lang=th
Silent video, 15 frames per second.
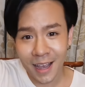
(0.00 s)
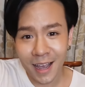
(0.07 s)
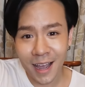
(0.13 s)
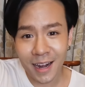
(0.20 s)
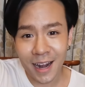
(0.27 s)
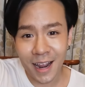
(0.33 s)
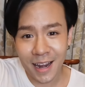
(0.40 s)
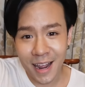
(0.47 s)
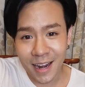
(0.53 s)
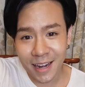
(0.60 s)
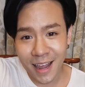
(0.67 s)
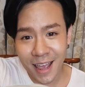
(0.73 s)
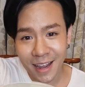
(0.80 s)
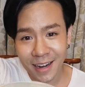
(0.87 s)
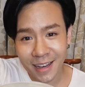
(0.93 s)
ข้างใน
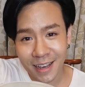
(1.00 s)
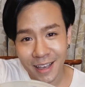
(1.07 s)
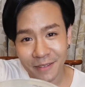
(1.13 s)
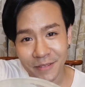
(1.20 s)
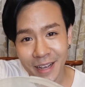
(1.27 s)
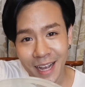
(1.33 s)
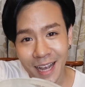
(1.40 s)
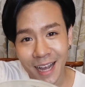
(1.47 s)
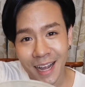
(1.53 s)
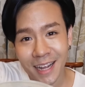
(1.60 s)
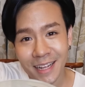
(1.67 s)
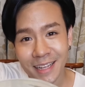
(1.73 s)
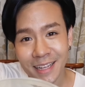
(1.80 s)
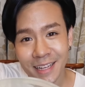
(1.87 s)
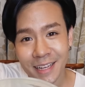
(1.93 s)
เด้งๆเลยเห็นไหมคะ
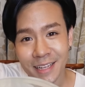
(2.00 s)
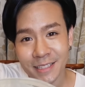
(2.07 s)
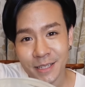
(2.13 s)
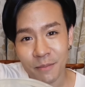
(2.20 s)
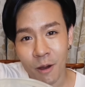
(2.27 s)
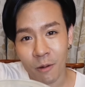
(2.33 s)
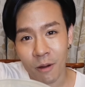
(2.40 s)
จะบอ